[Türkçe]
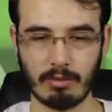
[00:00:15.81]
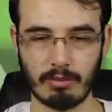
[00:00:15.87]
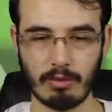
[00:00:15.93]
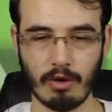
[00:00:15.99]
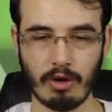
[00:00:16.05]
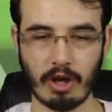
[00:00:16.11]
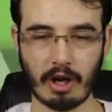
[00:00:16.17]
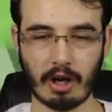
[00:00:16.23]

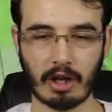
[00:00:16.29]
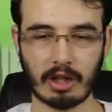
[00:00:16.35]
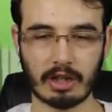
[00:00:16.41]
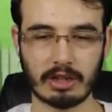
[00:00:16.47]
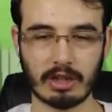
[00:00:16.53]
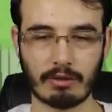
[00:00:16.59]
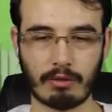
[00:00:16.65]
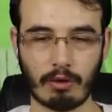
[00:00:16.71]
böyle
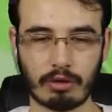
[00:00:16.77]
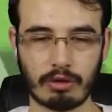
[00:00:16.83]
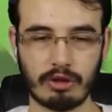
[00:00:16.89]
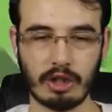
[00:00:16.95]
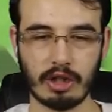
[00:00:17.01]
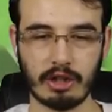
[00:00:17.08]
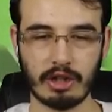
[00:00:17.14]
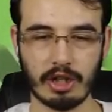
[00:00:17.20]
arkadaşlar
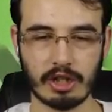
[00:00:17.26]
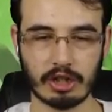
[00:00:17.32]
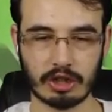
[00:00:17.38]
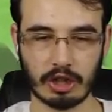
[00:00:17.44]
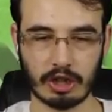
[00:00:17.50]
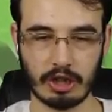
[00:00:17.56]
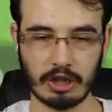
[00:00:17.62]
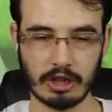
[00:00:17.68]
Foxy'leri değişik
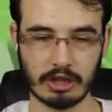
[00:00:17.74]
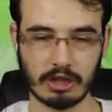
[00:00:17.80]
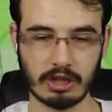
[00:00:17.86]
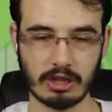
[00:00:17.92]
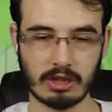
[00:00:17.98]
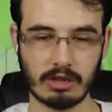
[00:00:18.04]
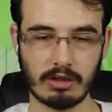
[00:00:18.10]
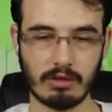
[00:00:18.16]

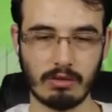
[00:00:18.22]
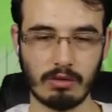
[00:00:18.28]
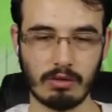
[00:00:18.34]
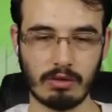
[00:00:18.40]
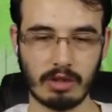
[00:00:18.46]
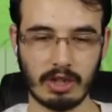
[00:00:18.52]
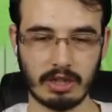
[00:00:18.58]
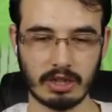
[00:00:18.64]
şekillerde
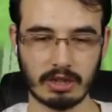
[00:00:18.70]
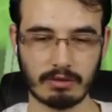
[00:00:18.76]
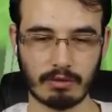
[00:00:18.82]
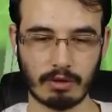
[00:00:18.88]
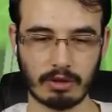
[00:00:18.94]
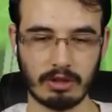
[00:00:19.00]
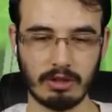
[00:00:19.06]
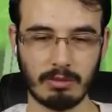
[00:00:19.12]
öldüreceğiz
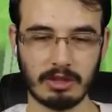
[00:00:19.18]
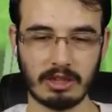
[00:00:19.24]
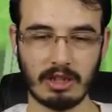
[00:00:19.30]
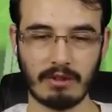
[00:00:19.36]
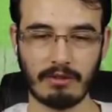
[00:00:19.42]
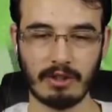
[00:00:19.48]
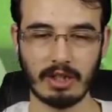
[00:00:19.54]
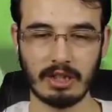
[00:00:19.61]
Foxy biz
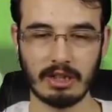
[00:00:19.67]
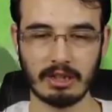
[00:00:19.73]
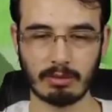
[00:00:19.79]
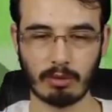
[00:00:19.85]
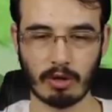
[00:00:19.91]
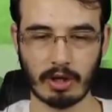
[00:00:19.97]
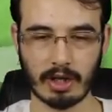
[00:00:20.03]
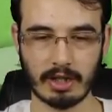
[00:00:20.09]
de Freddy'yiz
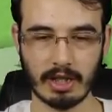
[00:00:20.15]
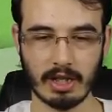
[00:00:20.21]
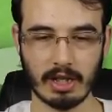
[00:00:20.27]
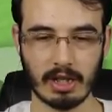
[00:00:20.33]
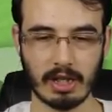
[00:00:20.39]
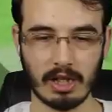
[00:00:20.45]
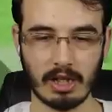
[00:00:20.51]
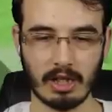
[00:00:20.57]
bu arada
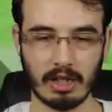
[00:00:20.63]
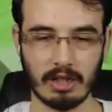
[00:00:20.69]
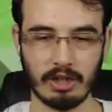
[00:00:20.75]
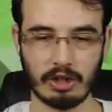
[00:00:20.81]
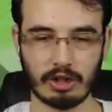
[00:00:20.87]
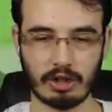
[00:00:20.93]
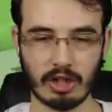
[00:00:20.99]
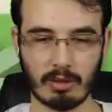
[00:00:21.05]

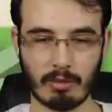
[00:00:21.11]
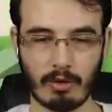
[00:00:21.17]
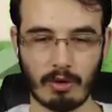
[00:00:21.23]
İşte